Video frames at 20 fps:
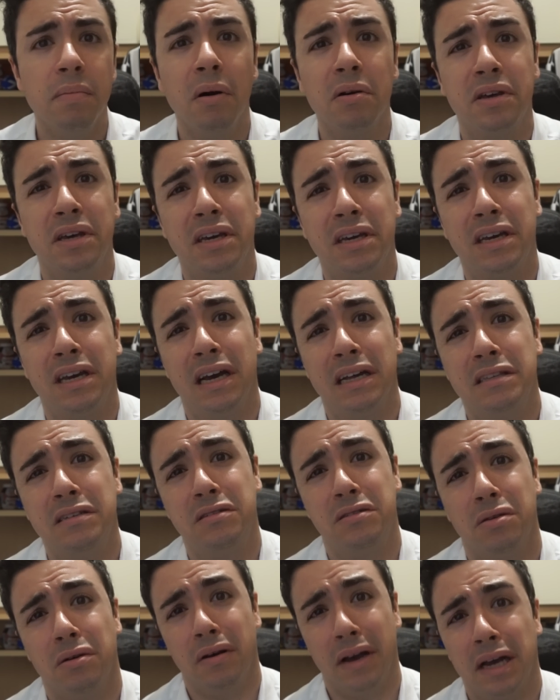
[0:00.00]
Ma che
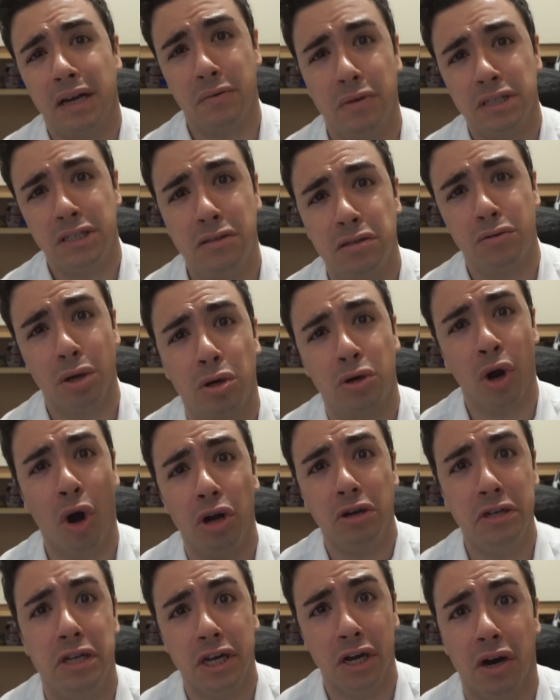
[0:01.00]
cazzo è questo
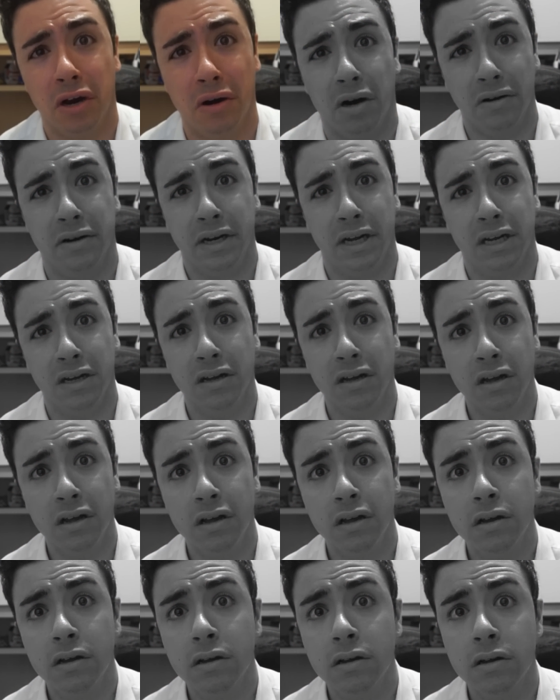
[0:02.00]
coglione? No, invece
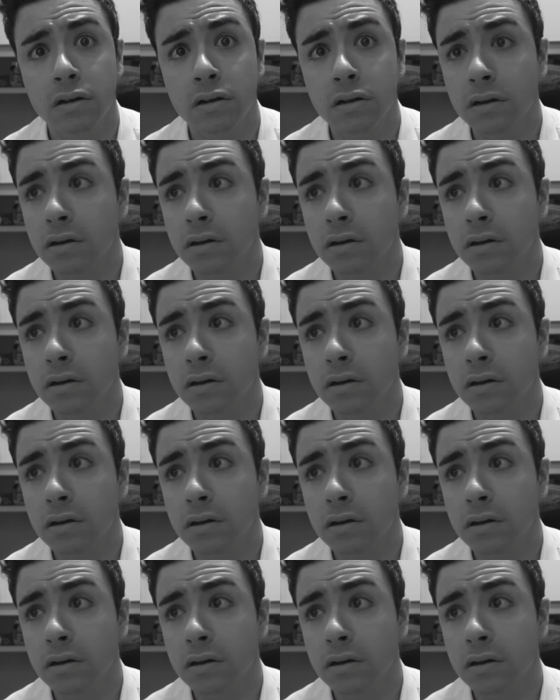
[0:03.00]
la notizia è